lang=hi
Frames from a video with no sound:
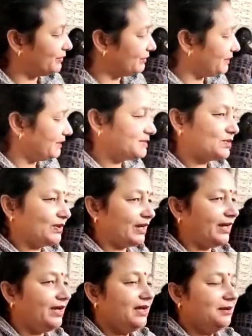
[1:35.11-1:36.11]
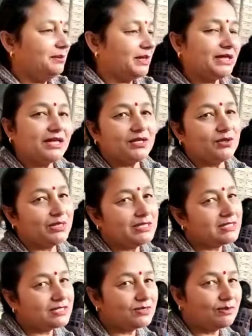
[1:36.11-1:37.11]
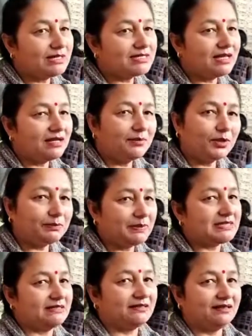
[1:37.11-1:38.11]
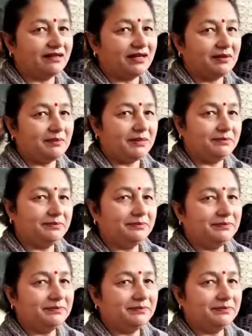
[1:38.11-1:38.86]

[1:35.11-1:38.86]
वो भी जो है मक्के की रोटी सरसों का साग बहुत पसंद कर रहे हैं मैम